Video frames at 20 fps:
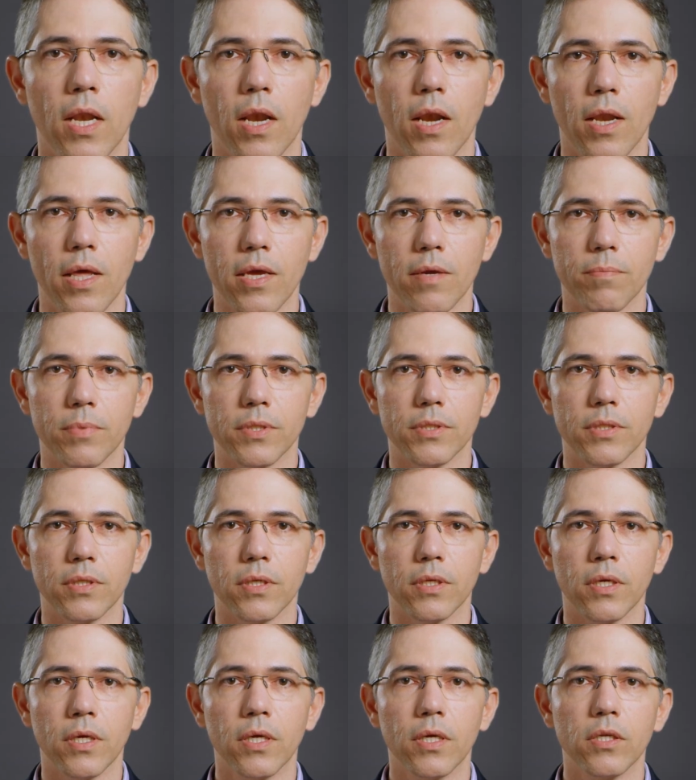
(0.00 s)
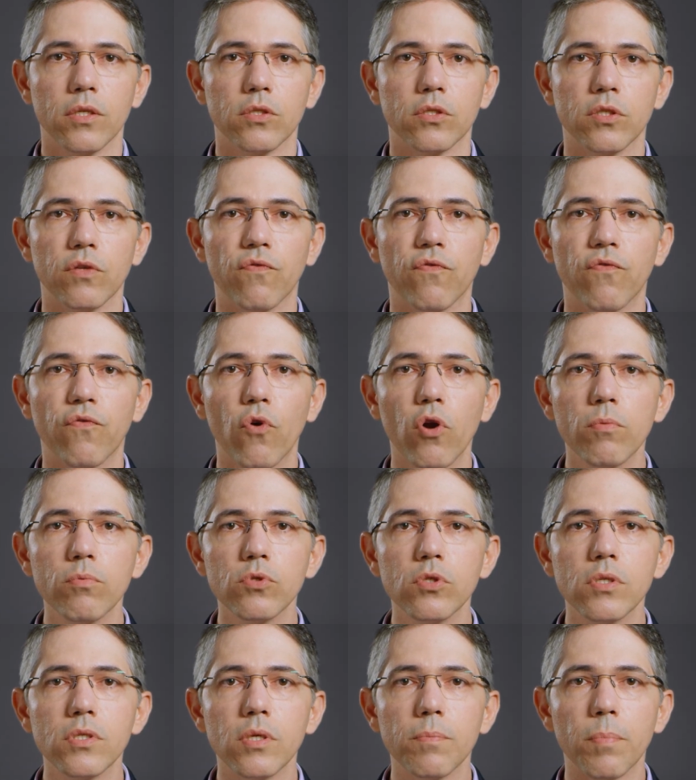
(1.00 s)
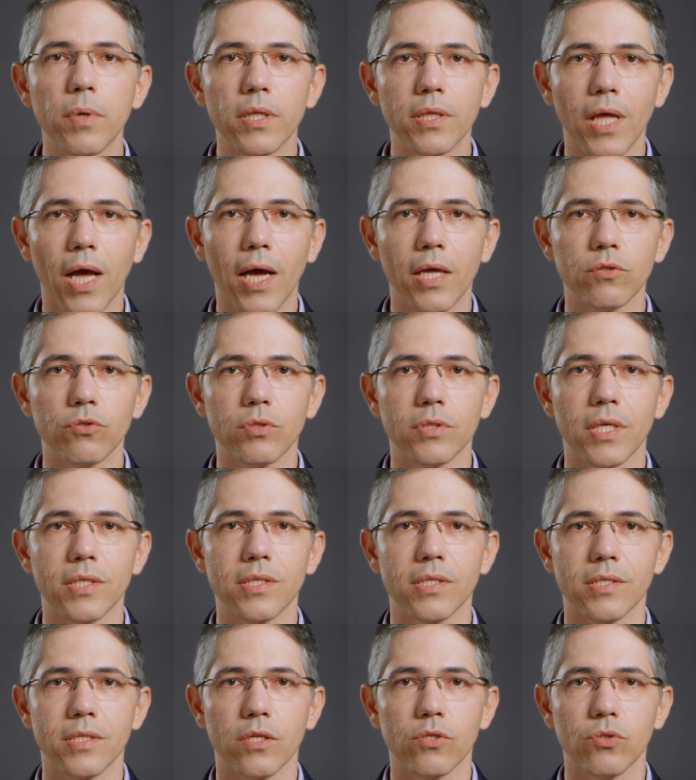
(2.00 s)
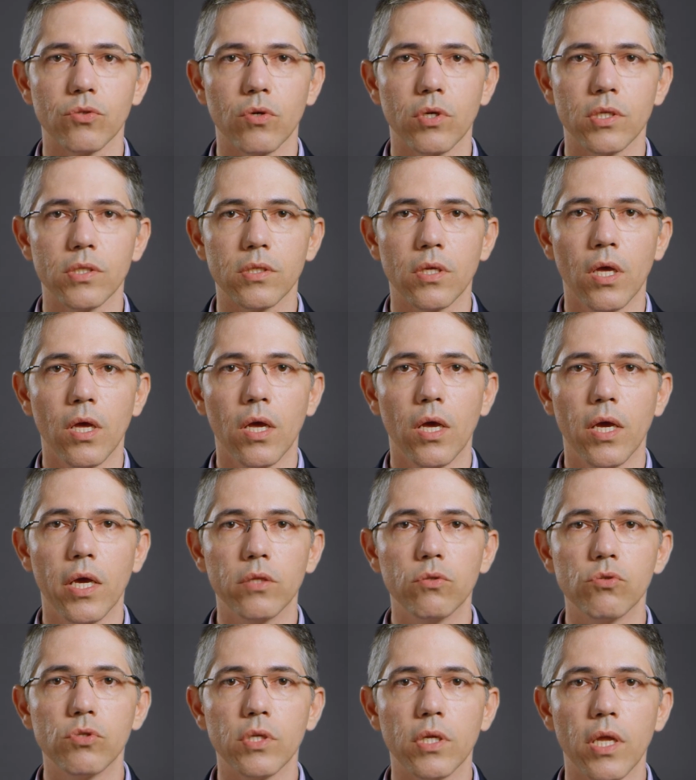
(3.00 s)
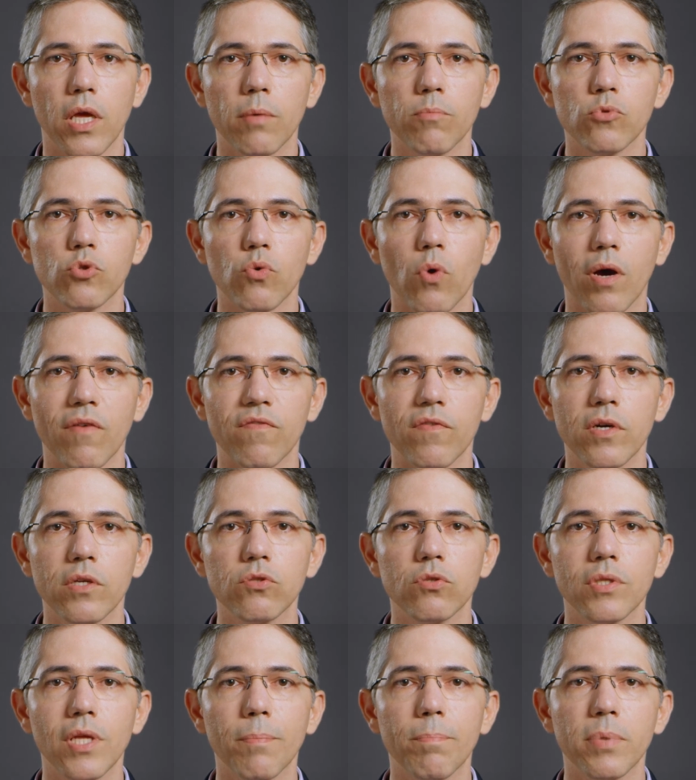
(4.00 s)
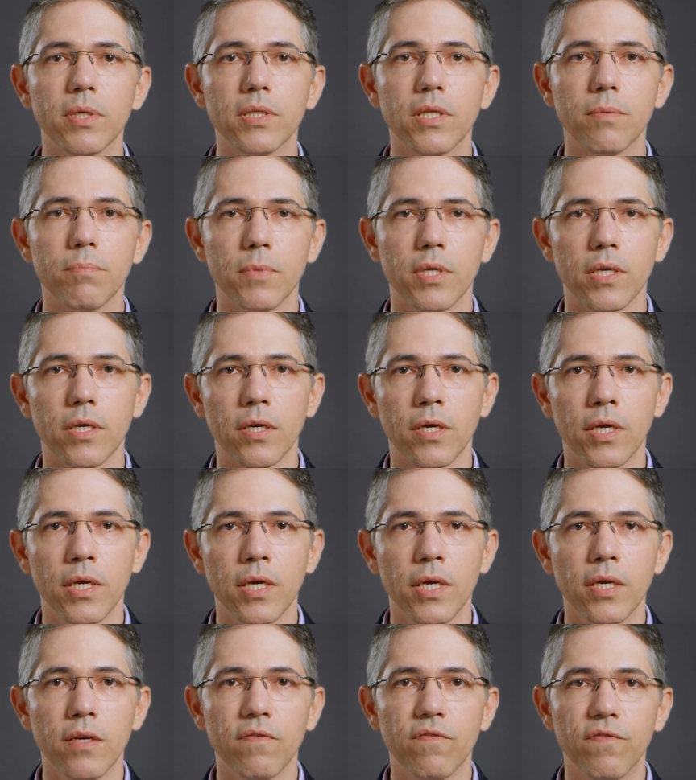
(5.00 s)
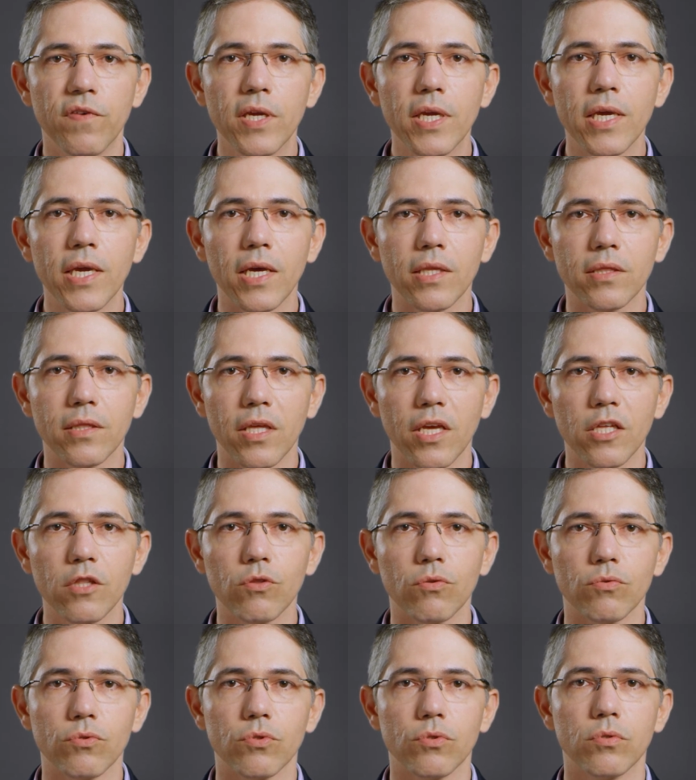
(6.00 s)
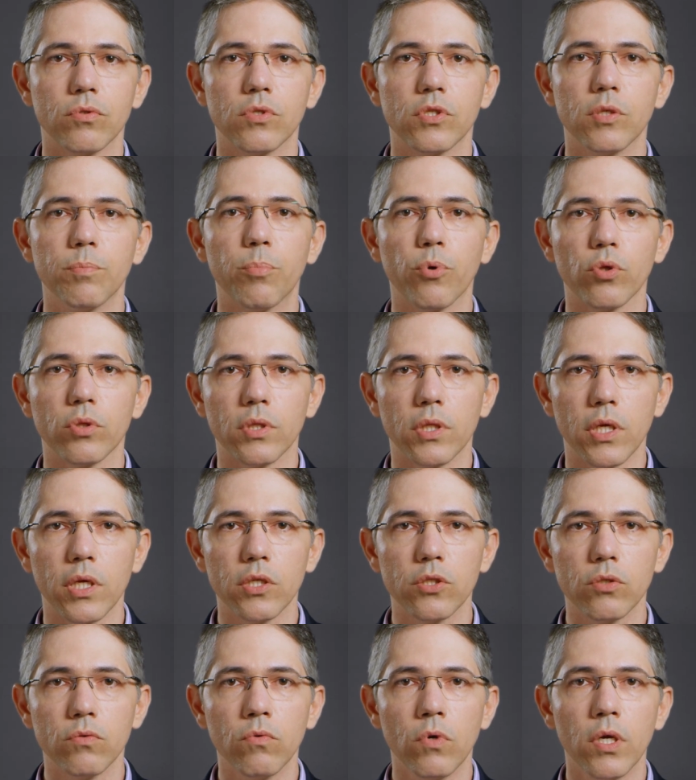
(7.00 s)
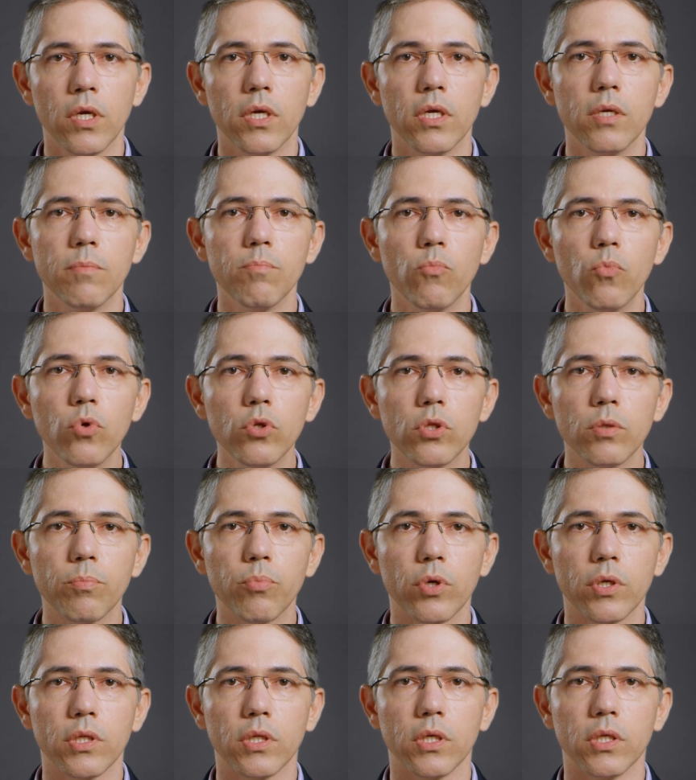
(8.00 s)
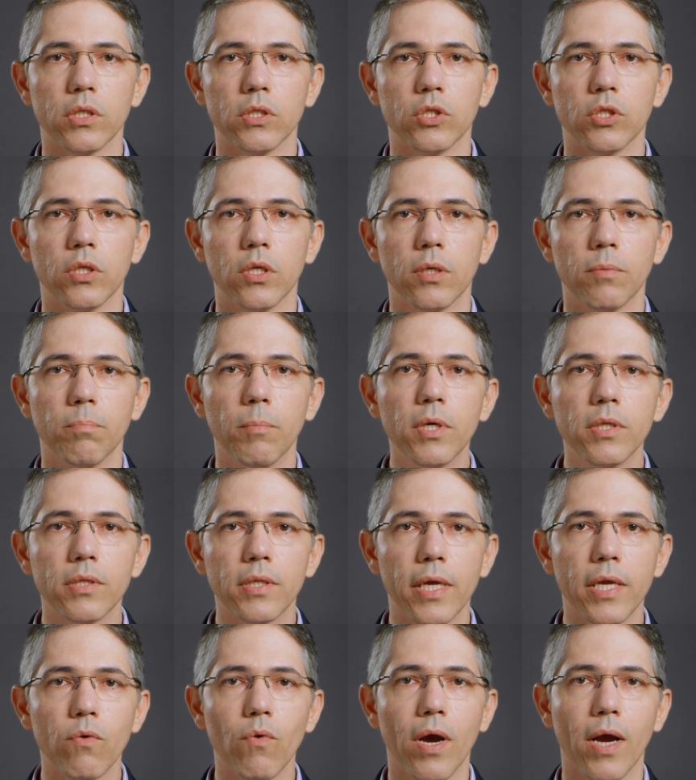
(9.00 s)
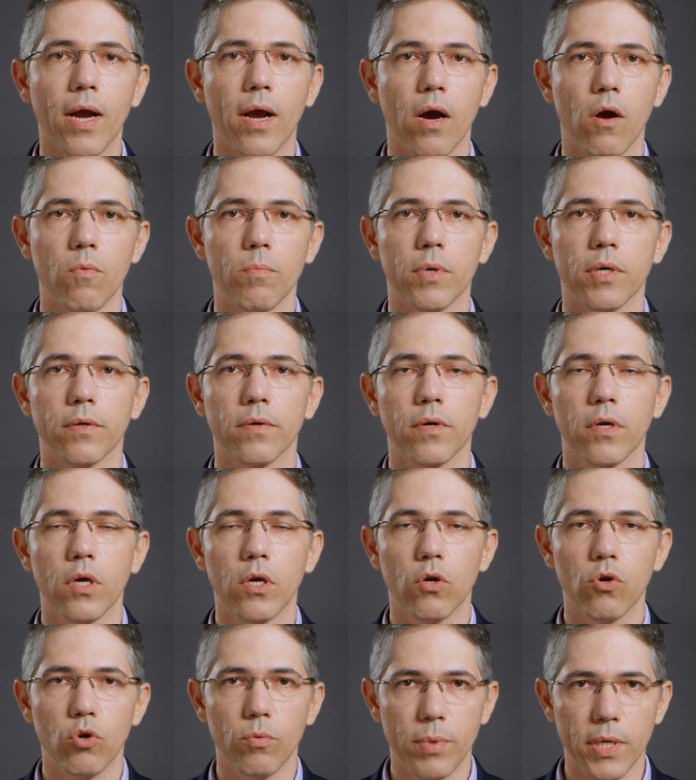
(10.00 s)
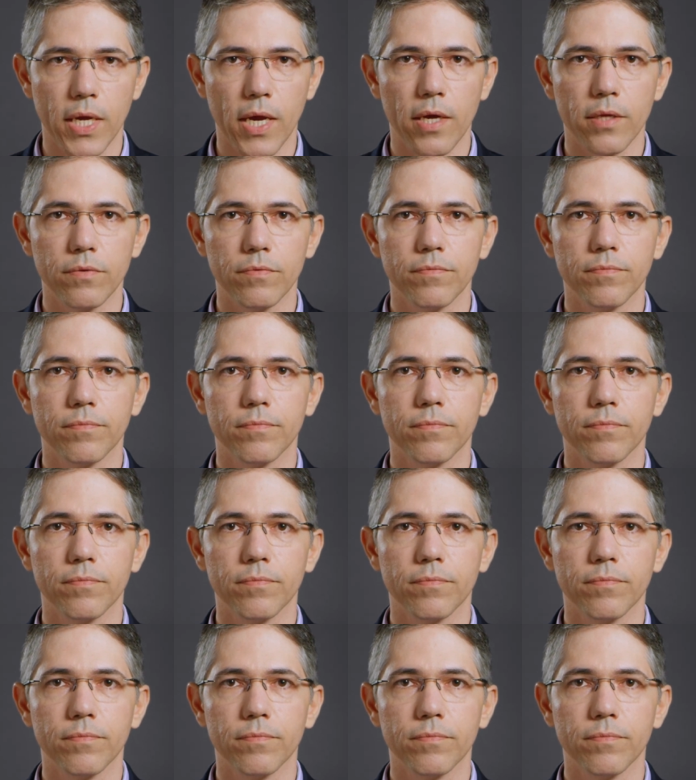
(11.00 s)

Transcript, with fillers: Lembre-se, se formos disciplinados nessas ações, reduziremos o avanço da pandemia. Fiquem atentos, se protejam e, muito importante, mantenham a calma. Obrigado.